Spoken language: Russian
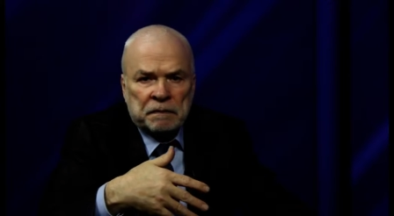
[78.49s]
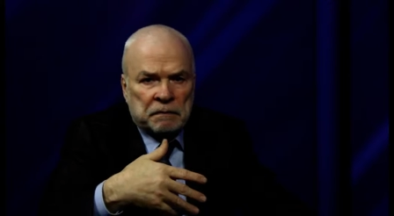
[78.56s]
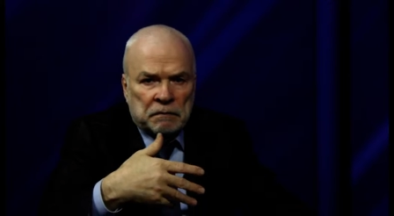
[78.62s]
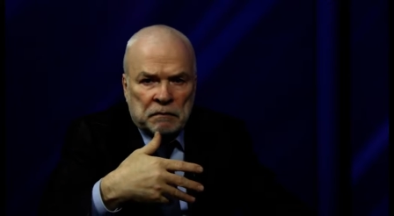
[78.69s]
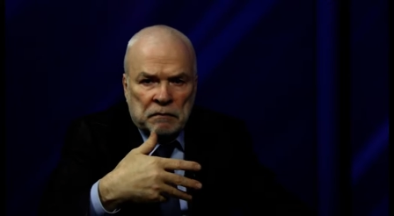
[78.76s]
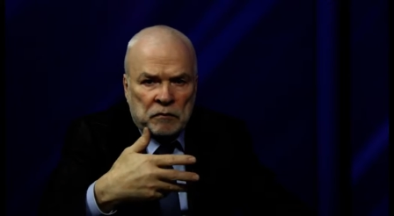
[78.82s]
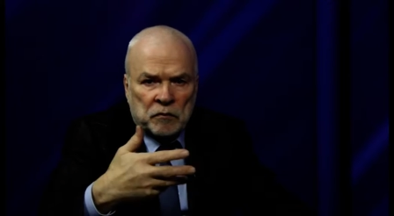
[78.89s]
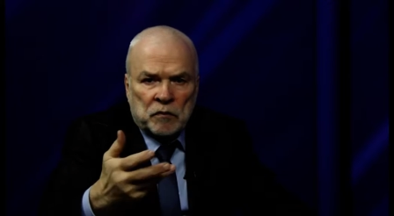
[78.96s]

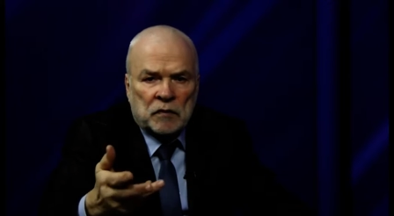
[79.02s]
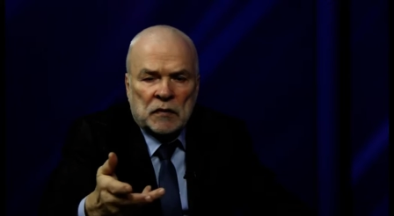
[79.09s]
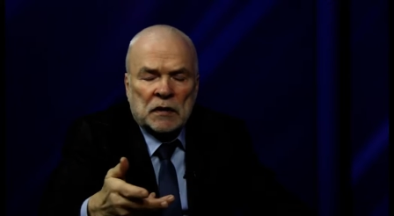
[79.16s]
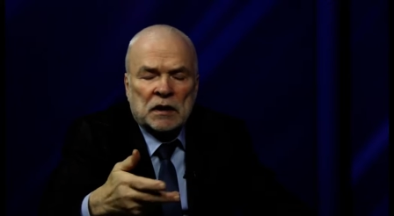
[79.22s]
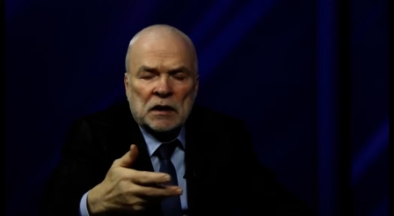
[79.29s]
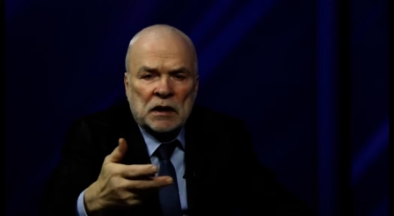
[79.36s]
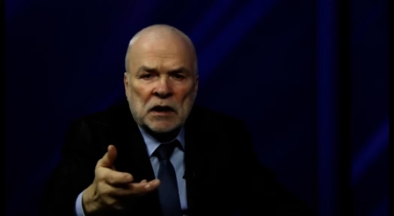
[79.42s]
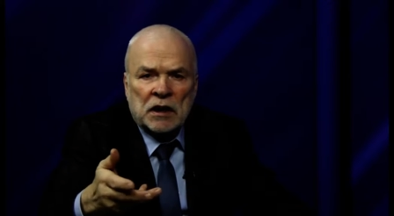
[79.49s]

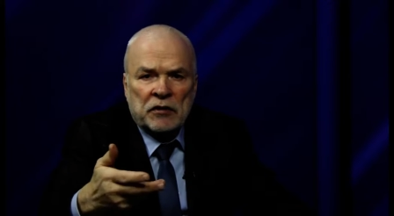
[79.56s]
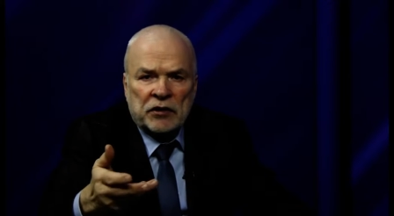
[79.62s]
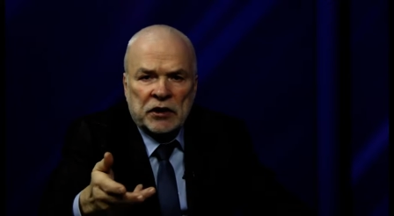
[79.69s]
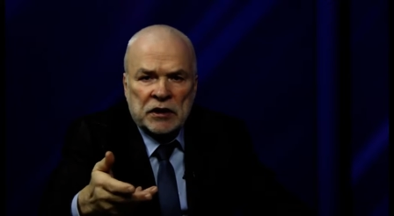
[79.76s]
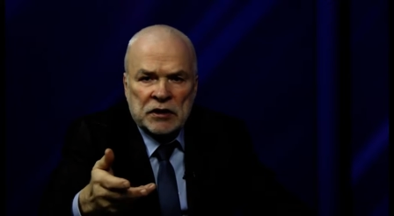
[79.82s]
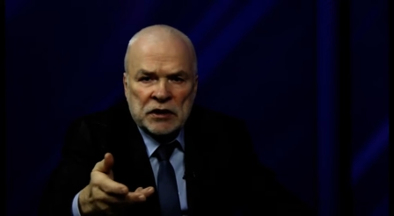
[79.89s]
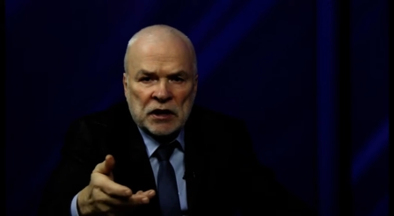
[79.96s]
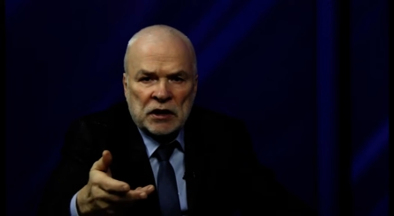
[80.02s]

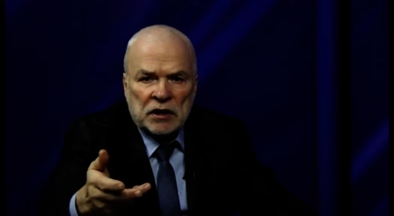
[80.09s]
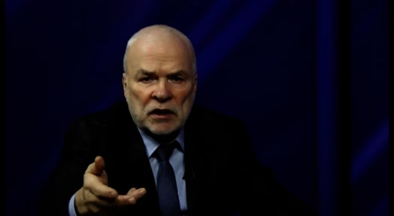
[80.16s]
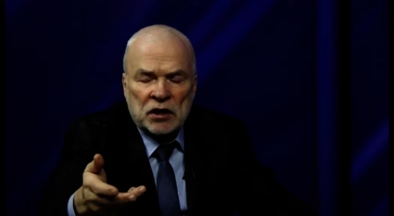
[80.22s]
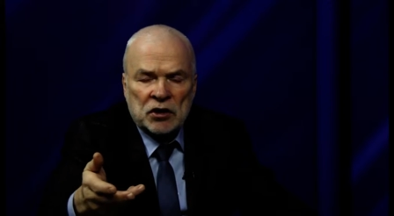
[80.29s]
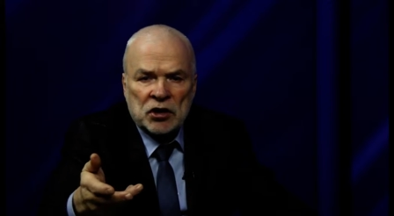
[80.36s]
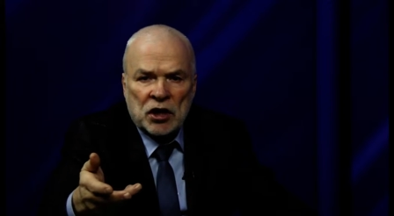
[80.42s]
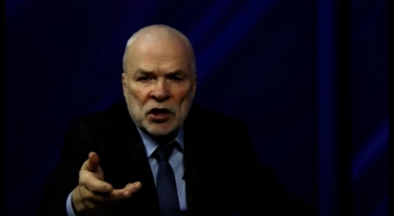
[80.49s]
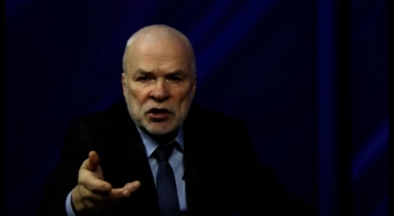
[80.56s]
говорится о
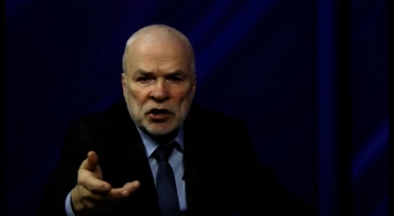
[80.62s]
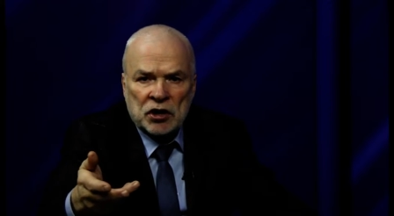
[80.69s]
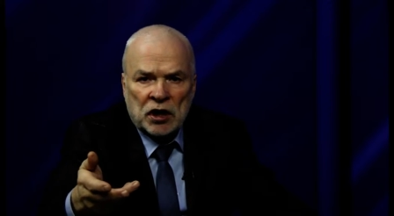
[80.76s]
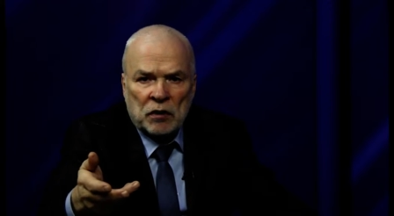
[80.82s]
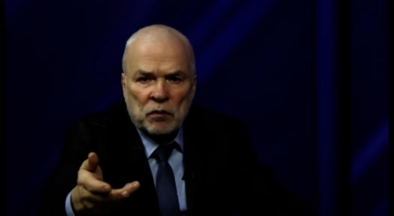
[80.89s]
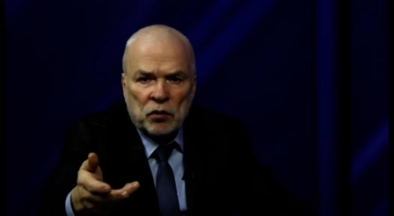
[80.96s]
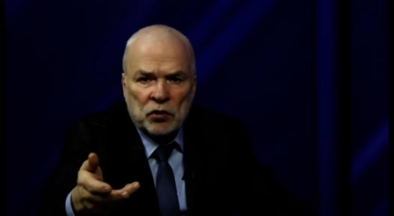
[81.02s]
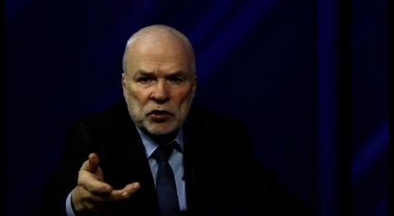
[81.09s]
ненадлежащей
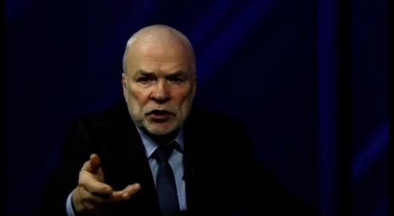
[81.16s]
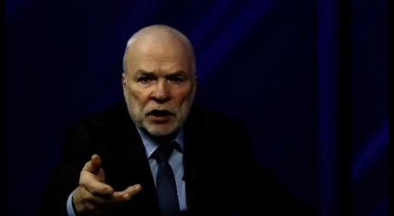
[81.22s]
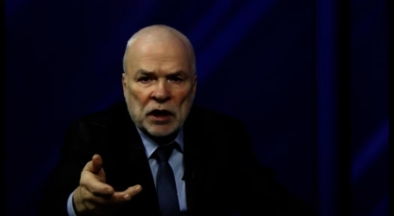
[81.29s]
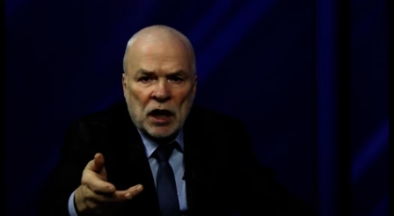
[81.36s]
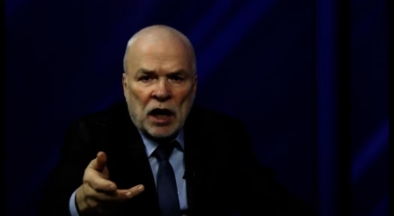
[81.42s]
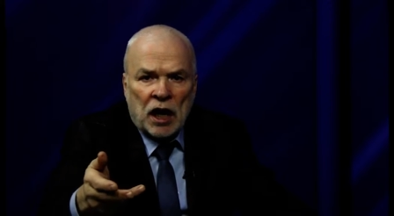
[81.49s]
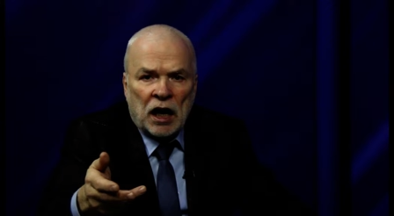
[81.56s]
работе,